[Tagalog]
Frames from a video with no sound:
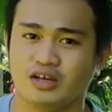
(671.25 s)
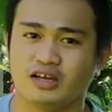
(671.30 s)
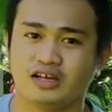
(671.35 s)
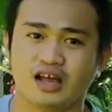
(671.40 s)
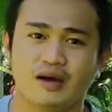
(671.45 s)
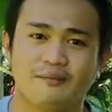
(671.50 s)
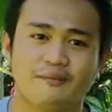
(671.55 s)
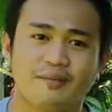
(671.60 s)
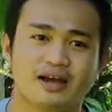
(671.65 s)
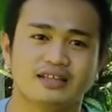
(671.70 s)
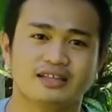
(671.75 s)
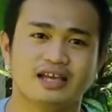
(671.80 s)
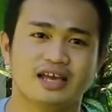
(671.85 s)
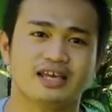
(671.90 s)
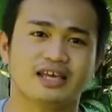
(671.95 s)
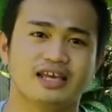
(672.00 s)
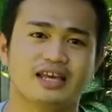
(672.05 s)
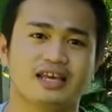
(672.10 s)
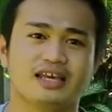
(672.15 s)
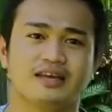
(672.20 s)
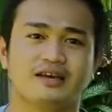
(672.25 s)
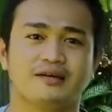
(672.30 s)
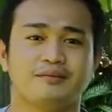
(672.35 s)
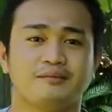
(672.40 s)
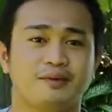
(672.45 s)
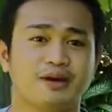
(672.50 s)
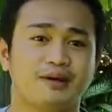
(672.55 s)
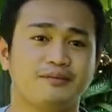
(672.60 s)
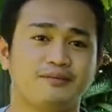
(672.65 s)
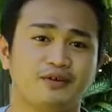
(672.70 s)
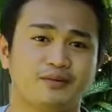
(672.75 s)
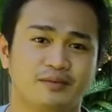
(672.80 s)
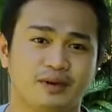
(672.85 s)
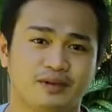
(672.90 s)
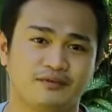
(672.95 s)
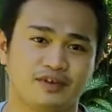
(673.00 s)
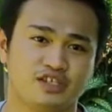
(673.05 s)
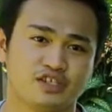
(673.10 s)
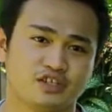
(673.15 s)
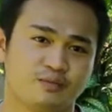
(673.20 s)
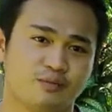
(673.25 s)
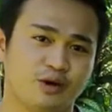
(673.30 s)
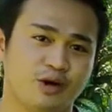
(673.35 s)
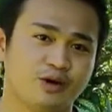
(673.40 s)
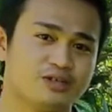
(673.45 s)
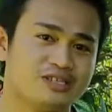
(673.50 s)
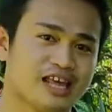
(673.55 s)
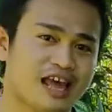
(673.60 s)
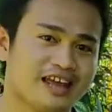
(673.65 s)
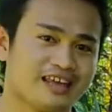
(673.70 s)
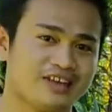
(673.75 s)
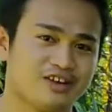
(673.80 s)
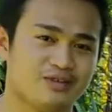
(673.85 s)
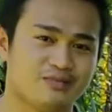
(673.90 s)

kapag naging premium investor po kayo sa aking